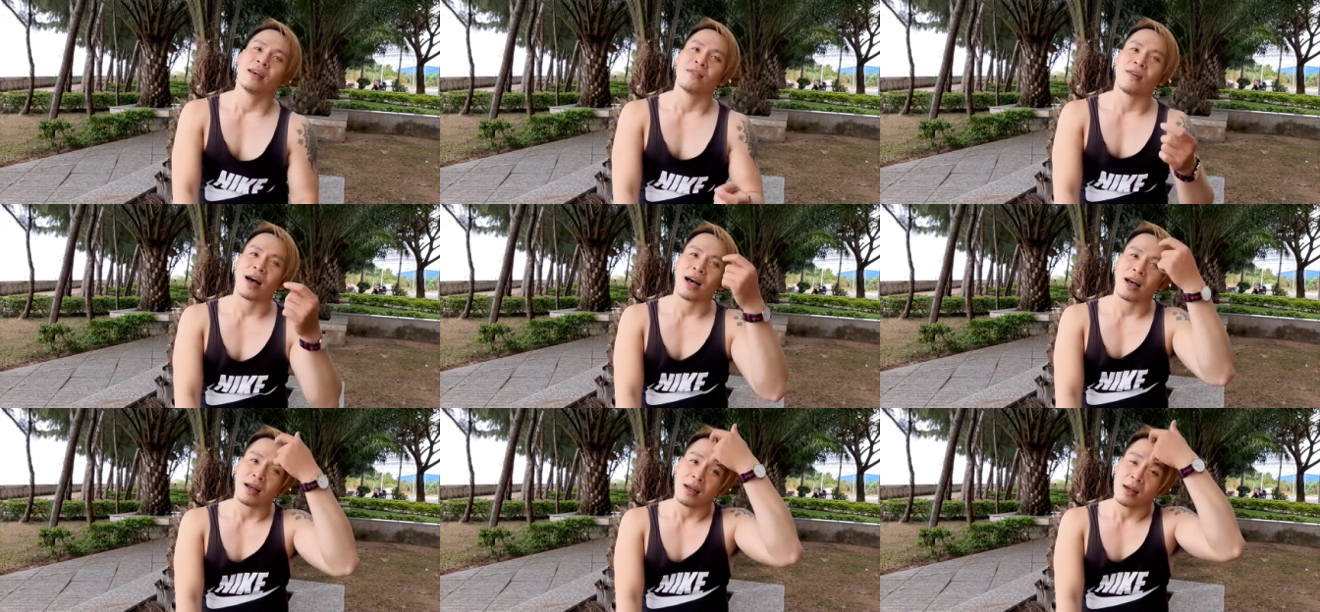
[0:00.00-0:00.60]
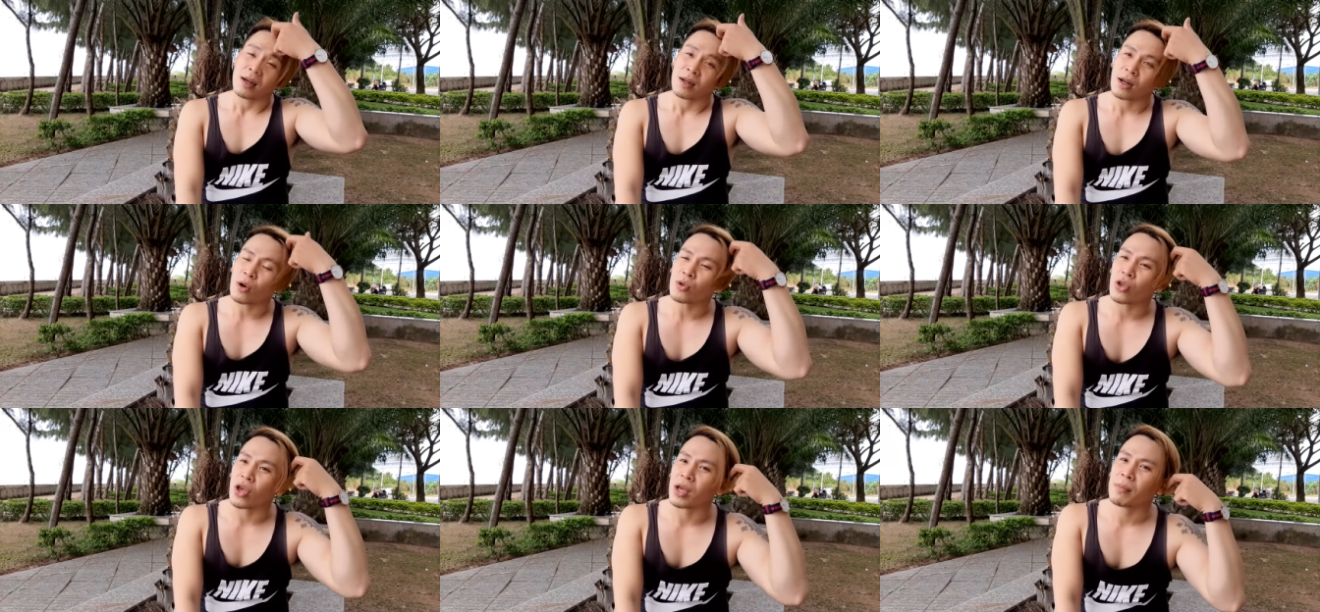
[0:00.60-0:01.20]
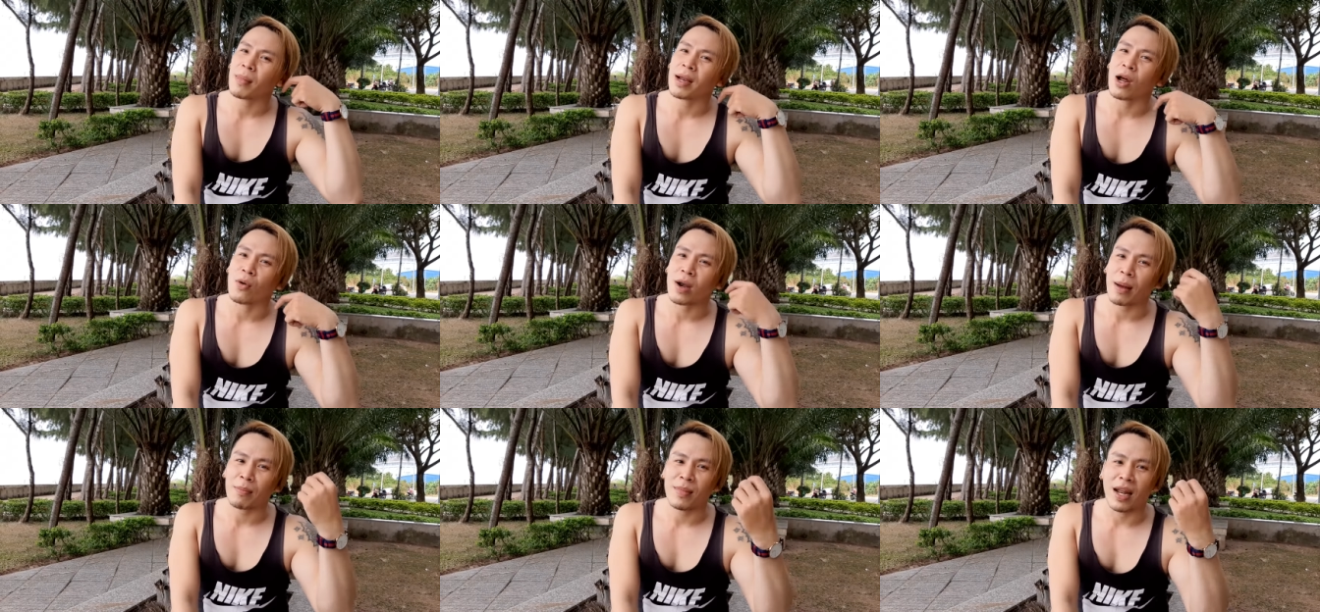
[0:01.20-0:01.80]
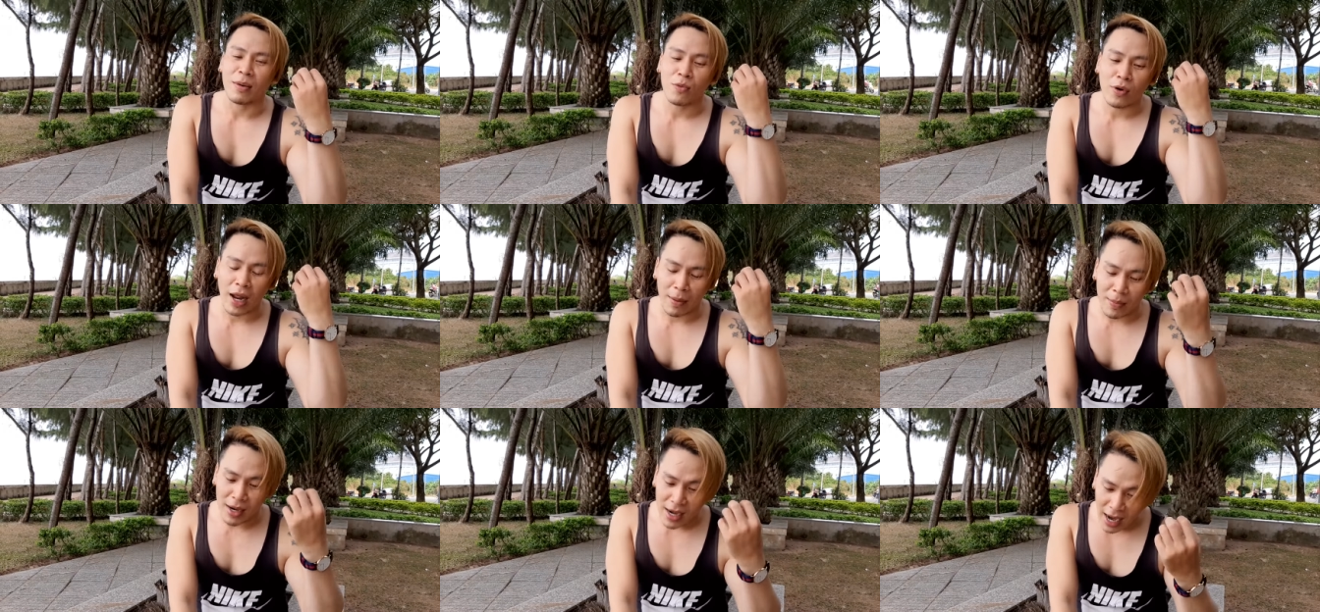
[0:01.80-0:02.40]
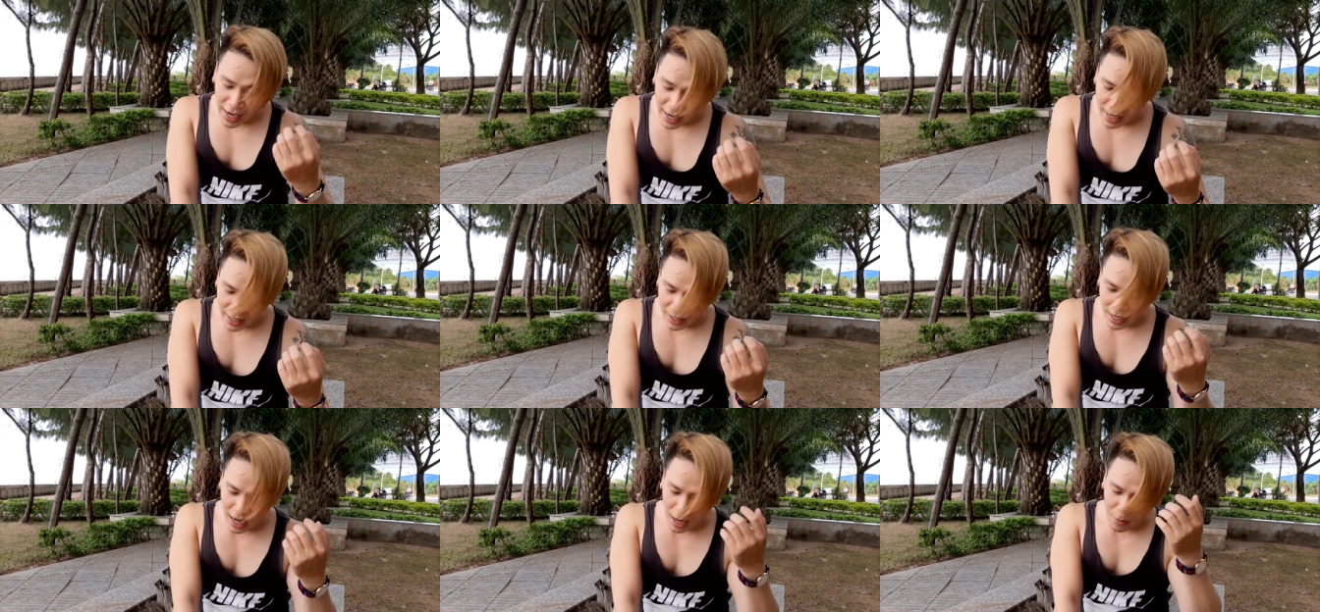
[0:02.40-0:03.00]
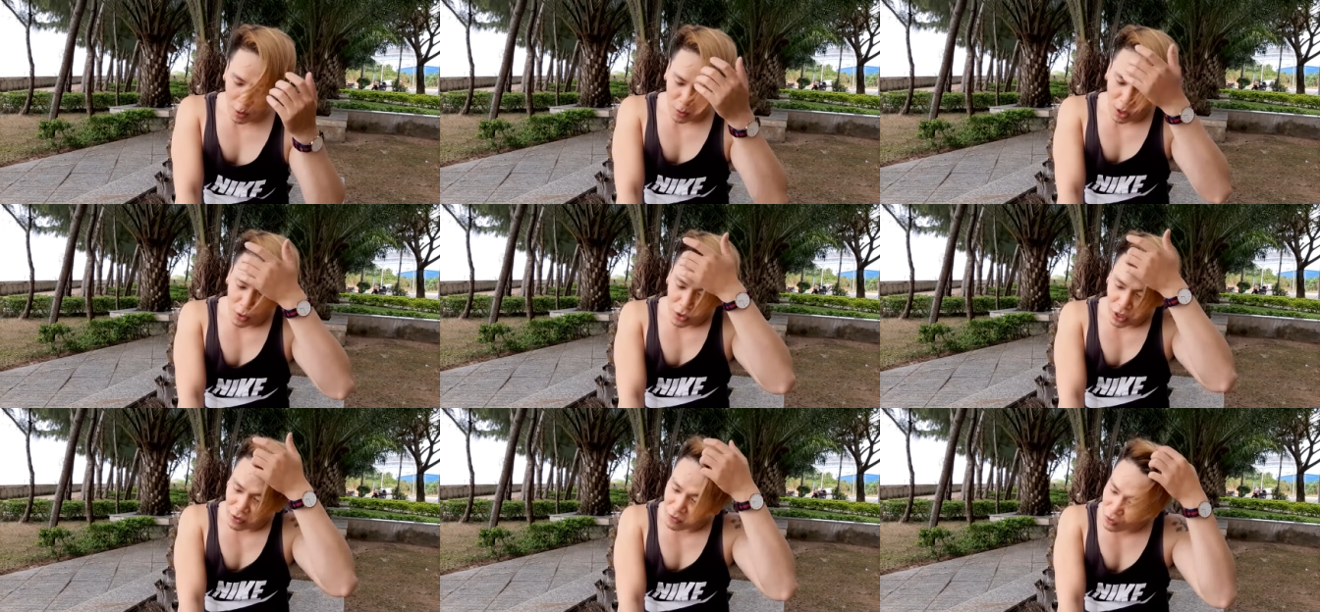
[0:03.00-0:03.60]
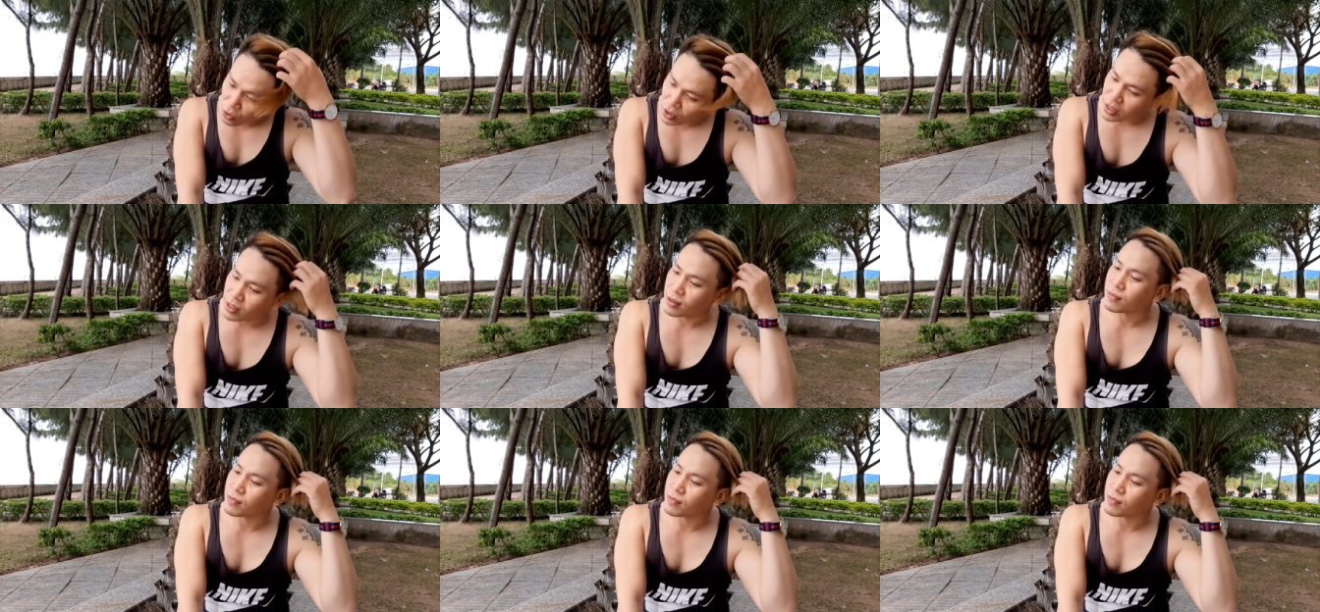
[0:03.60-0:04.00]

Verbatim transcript: và câu chuyện mà đầu năm lĩnh muốn đem đến đây ấy, là một câu chuyện vui